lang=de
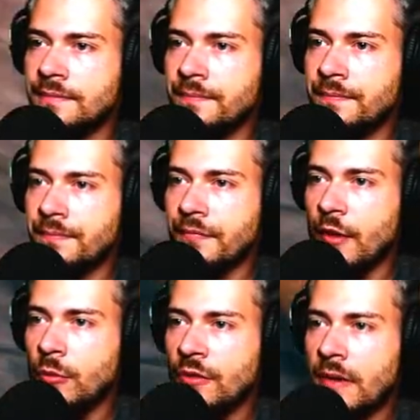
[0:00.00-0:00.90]
Hm,
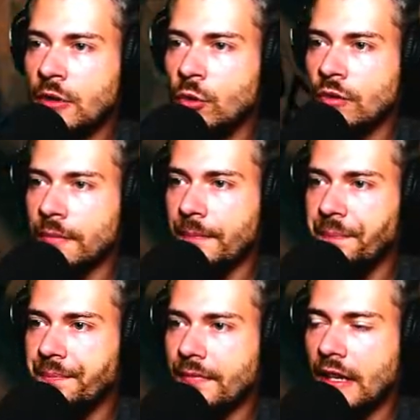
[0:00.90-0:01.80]
wir müssen mal gucken.
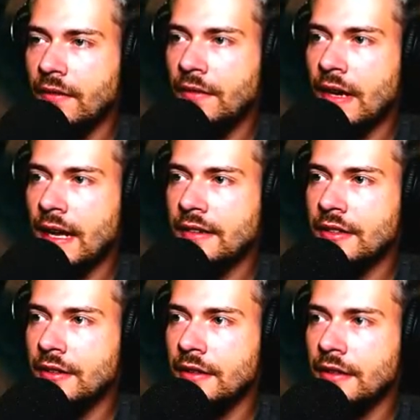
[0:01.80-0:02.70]
Weil wir
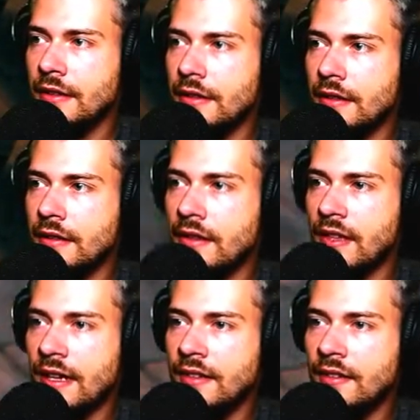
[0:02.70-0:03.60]
hatten
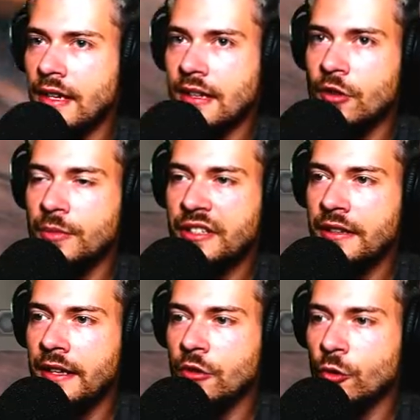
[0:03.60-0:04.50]
das Eisen ja, glaube ich,
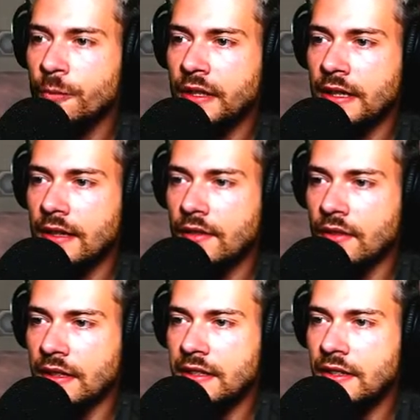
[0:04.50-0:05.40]
in der Krypte
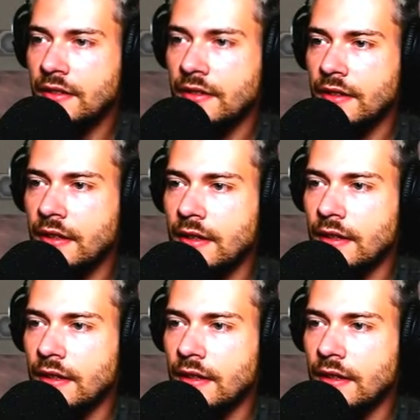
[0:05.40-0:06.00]
gelassen, richtig?